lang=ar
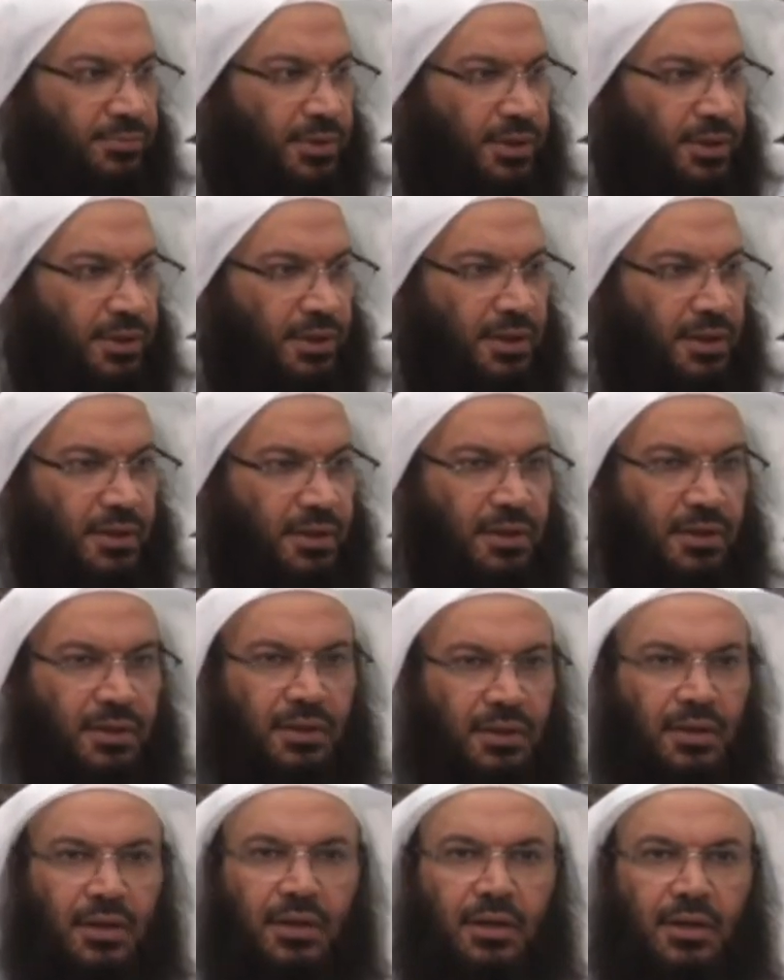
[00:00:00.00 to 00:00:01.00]
طريقة
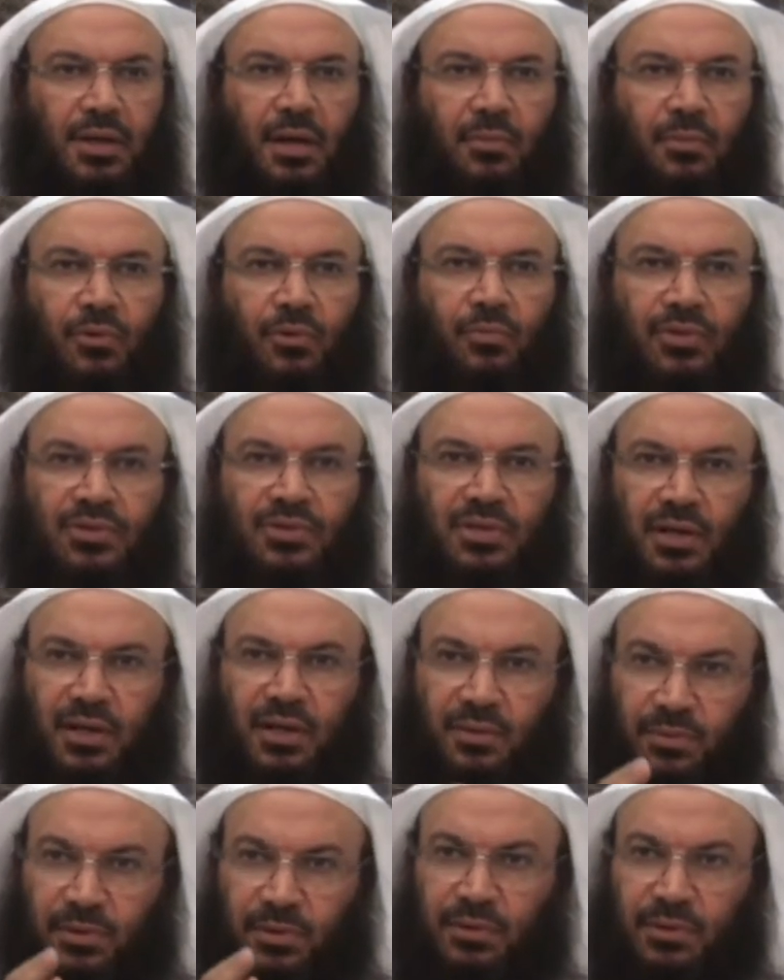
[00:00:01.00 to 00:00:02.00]
يعملون مزار
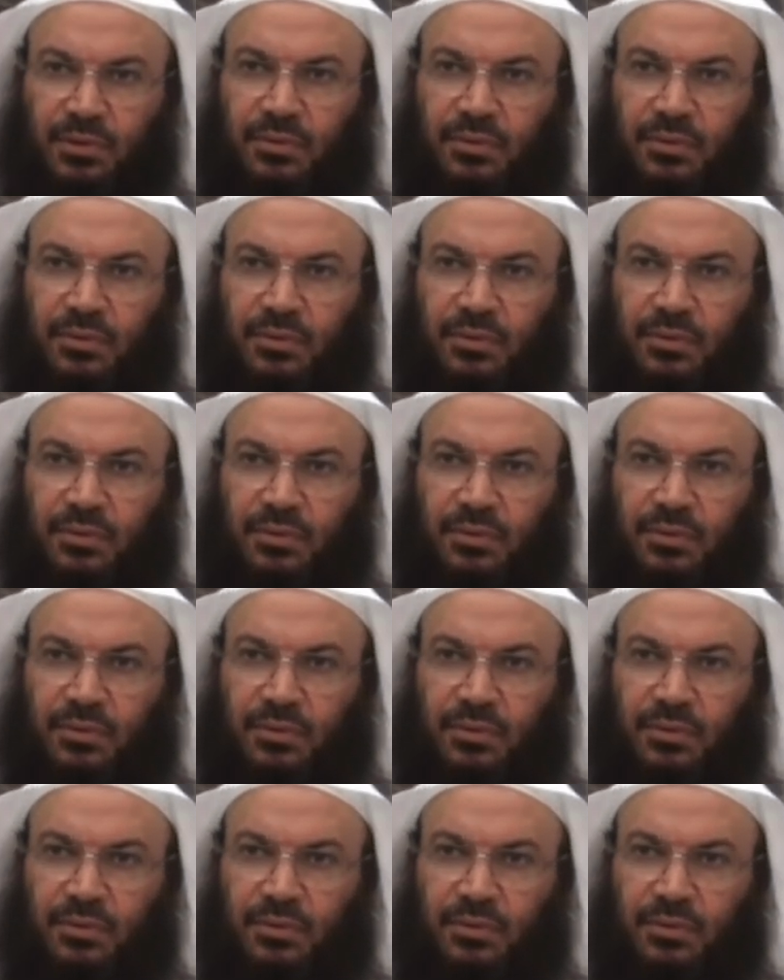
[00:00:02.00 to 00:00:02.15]
كبير